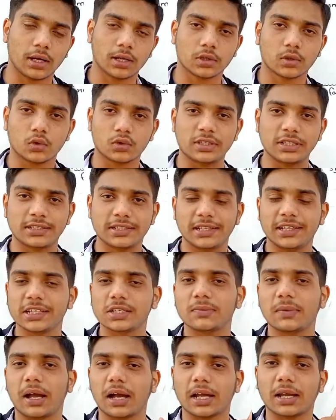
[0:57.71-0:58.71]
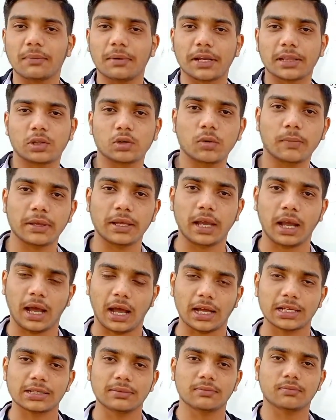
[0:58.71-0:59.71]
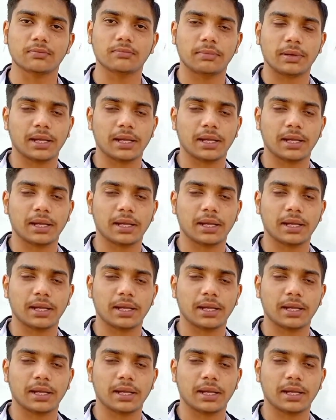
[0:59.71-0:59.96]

तो उसी सीरीज़ में आगे बढ़ती हूँ भैया आज हम